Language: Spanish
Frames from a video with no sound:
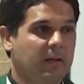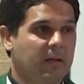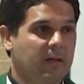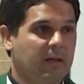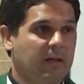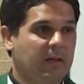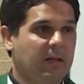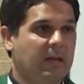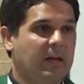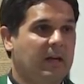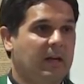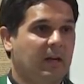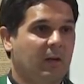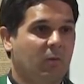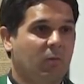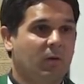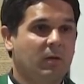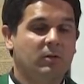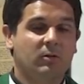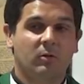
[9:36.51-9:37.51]
y ir al
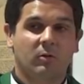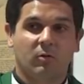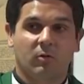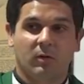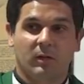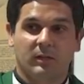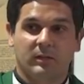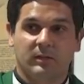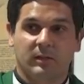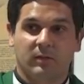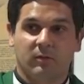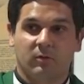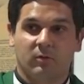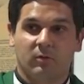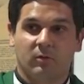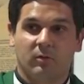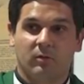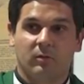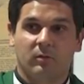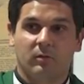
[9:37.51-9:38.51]
encuentro con el Señor
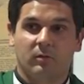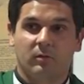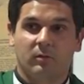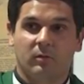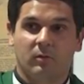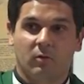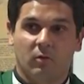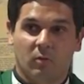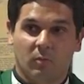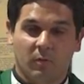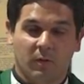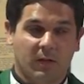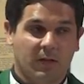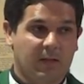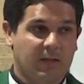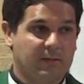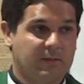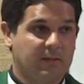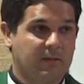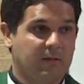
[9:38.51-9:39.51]
como
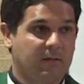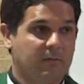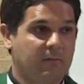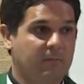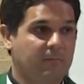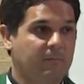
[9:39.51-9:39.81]
iglesia.